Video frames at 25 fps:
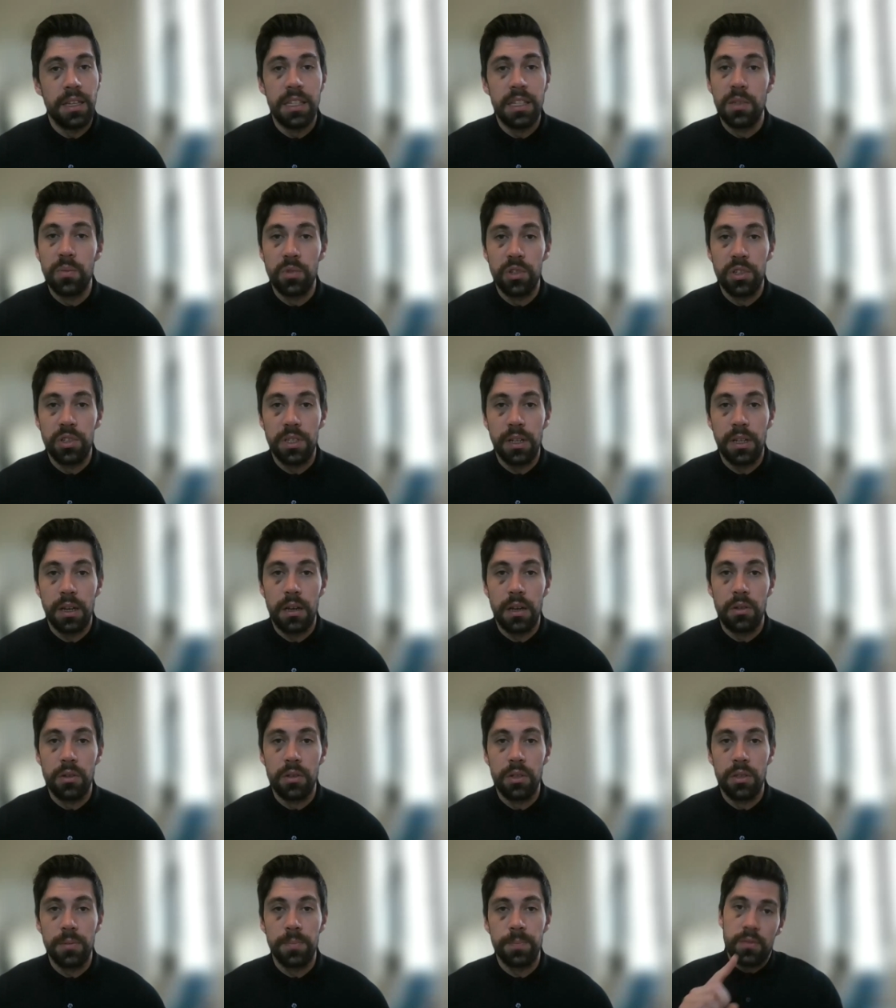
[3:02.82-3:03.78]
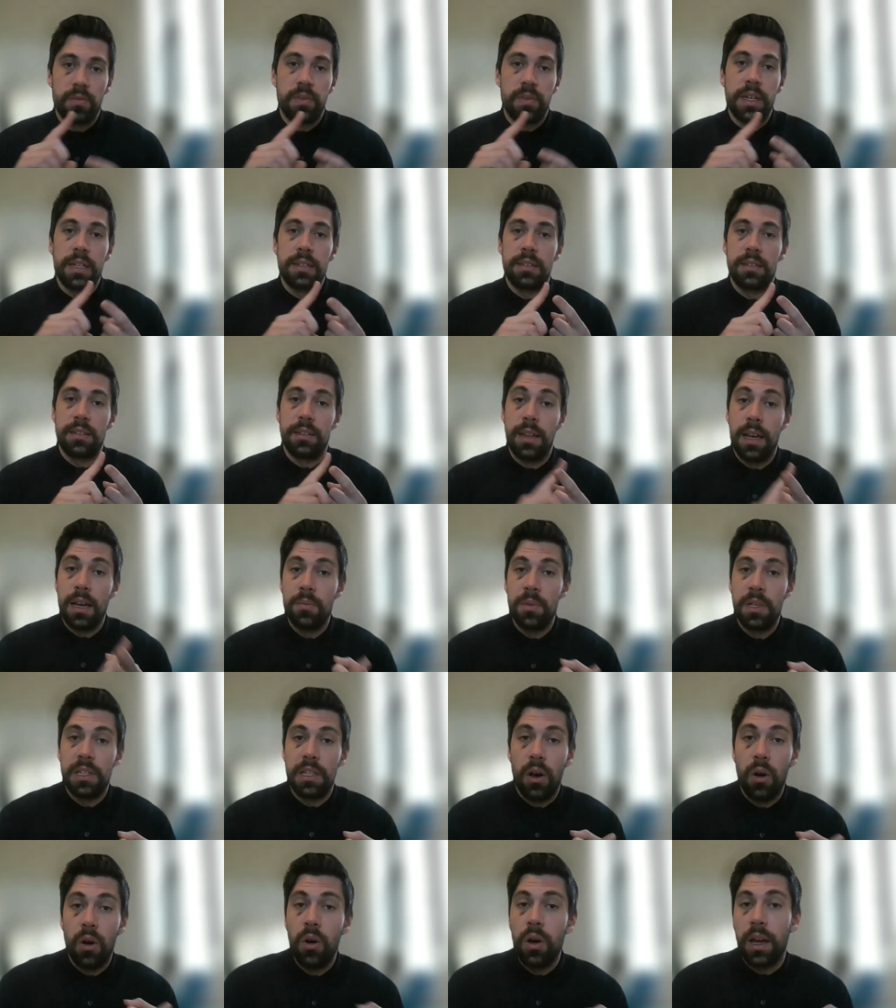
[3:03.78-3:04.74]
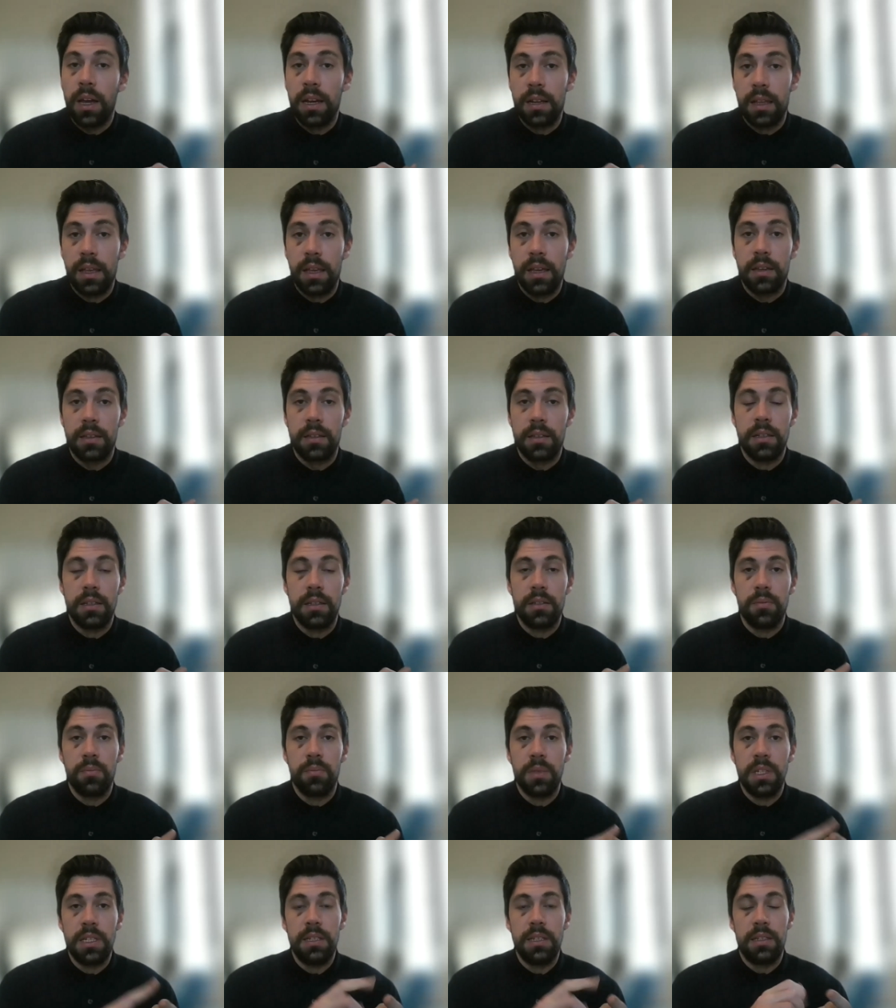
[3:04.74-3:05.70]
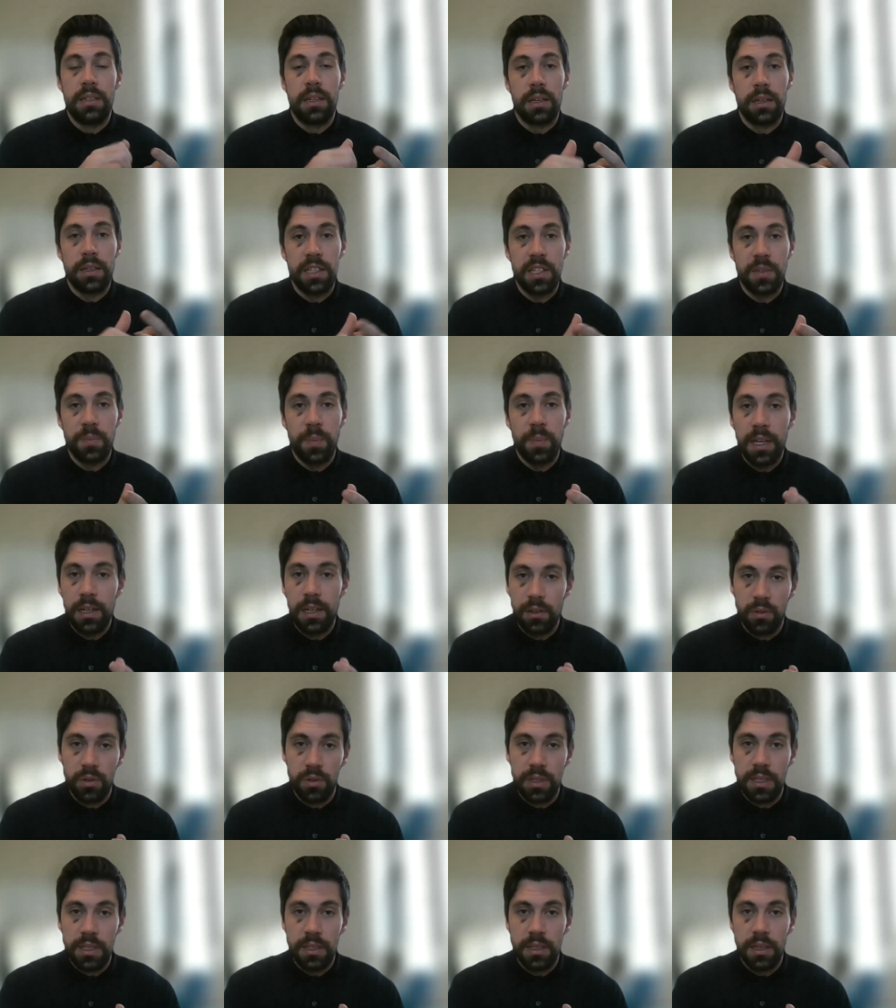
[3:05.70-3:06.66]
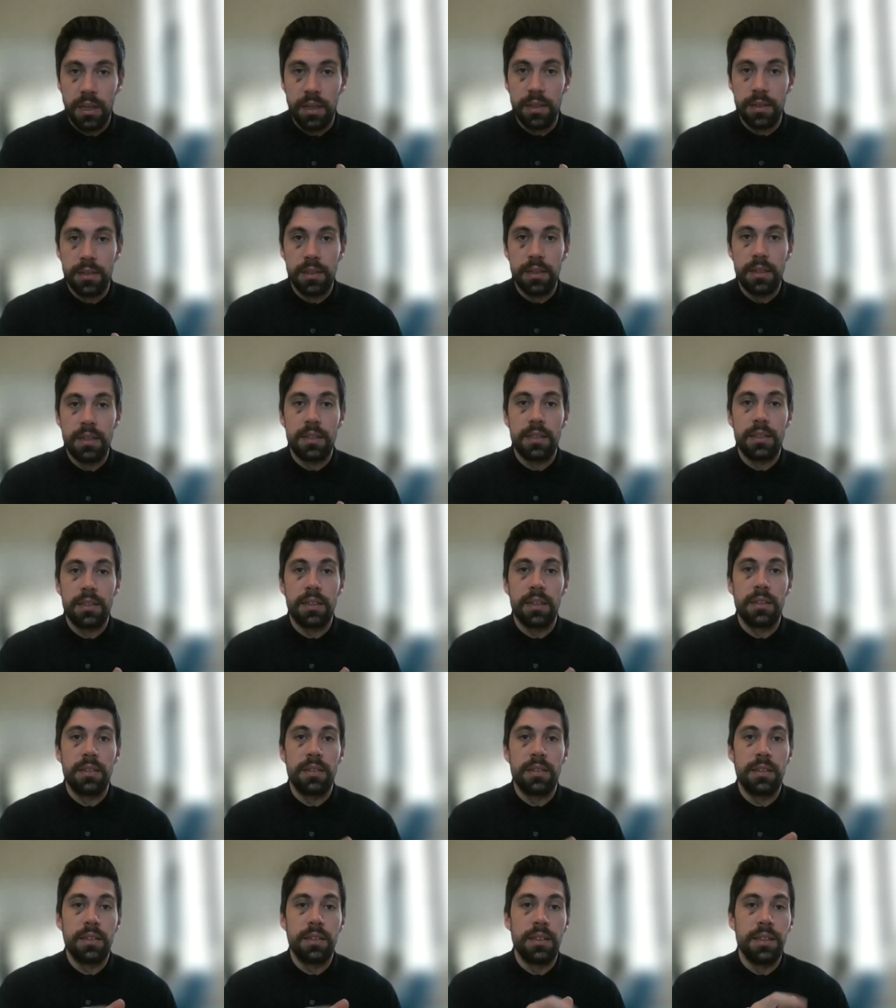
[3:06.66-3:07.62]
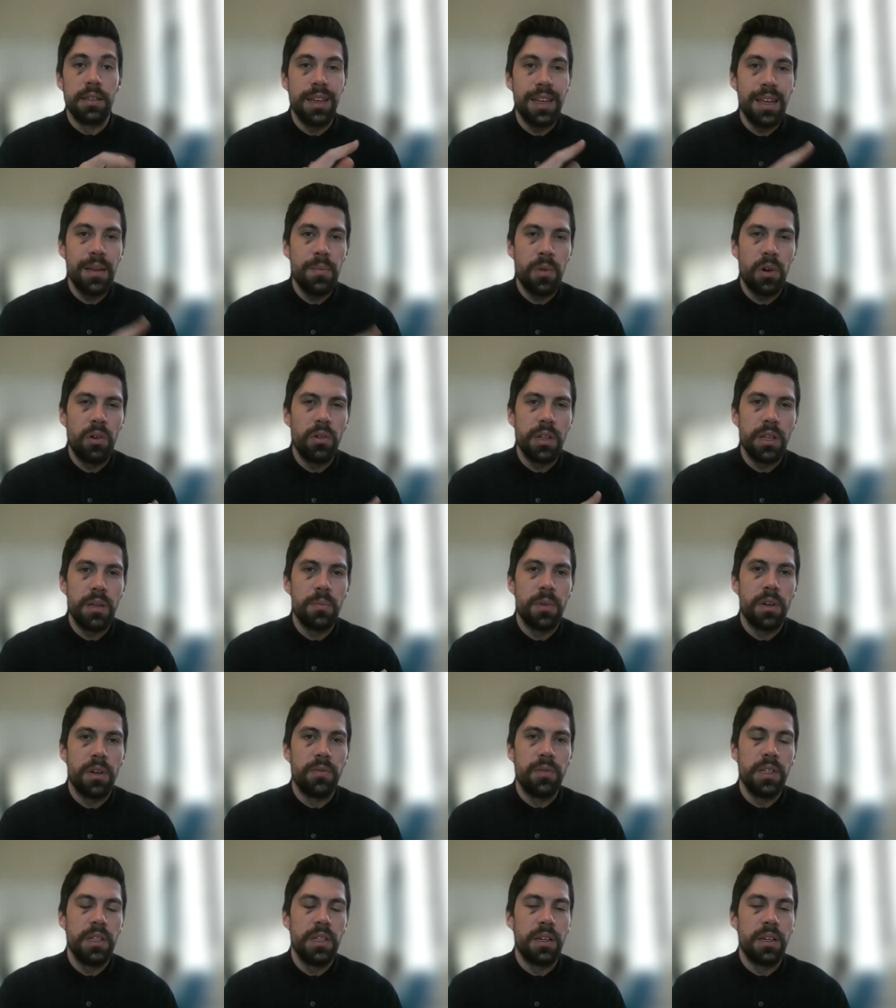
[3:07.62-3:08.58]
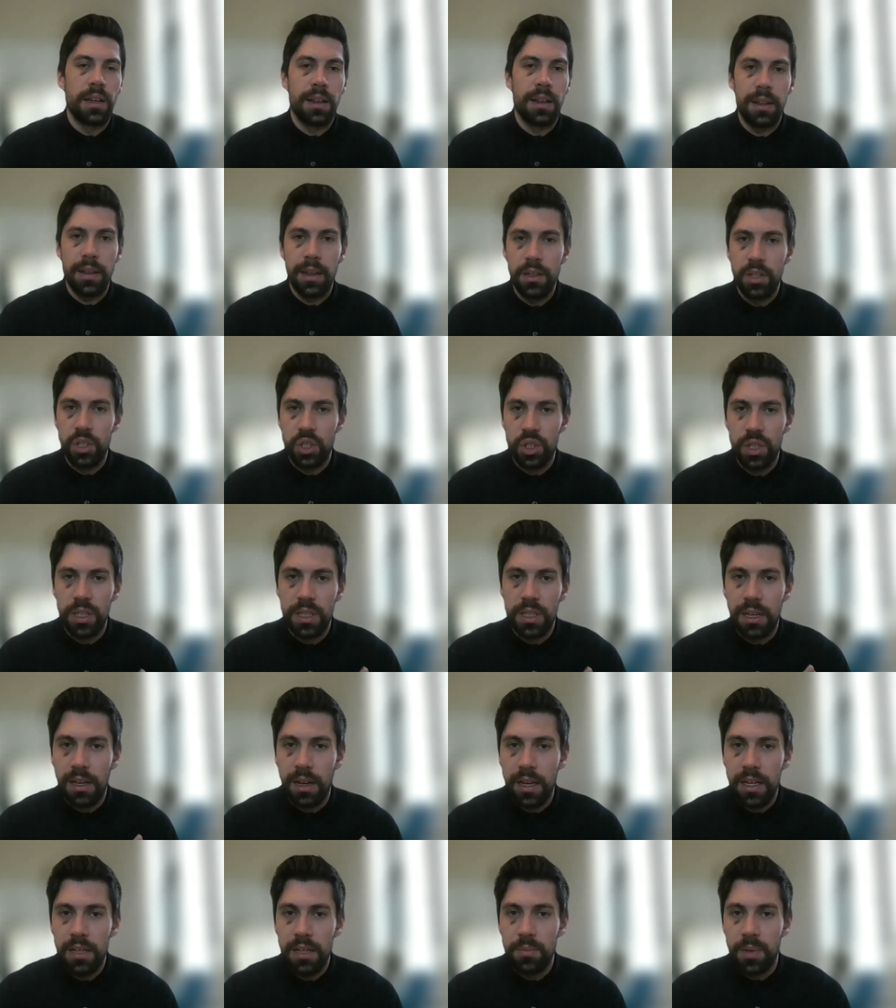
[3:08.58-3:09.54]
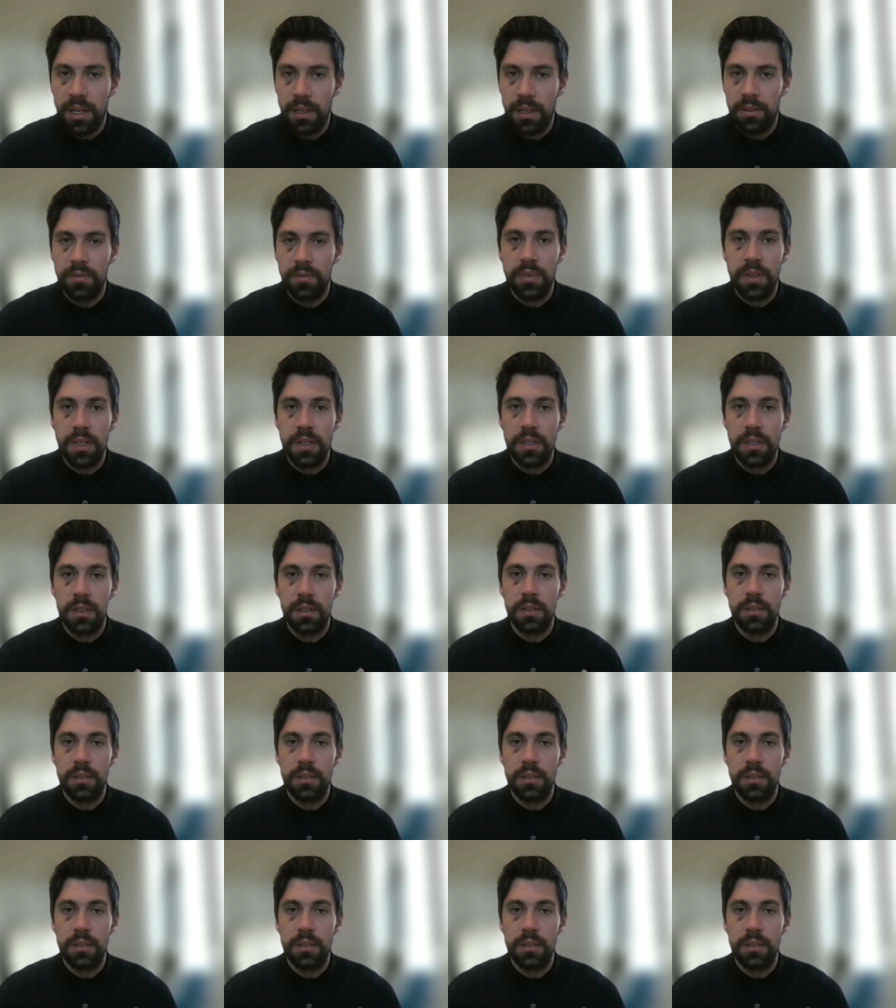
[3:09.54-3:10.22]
Ich muss hier raus. Was damit auch einhergeht, mit dieser Respektlosigkeit, ist, dass sie immer und immer wieder kleine Sticheleien machen werden.